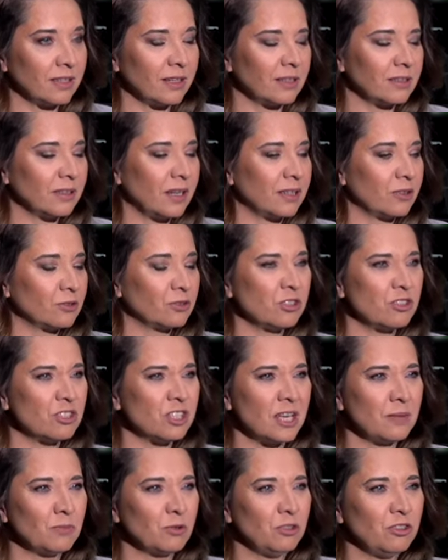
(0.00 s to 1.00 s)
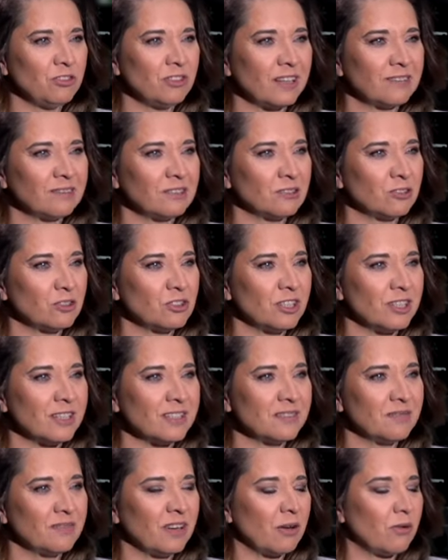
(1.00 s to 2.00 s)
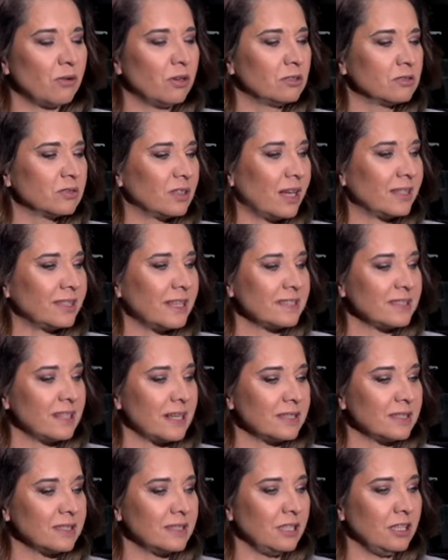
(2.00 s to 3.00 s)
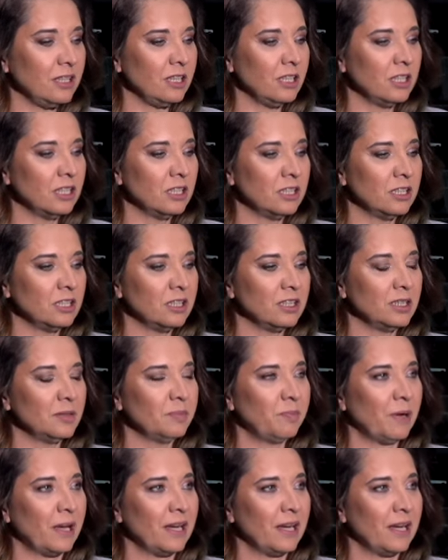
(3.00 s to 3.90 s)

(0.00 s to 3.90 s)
te erotyczne immunitety, to się nazywało, Anastazji y,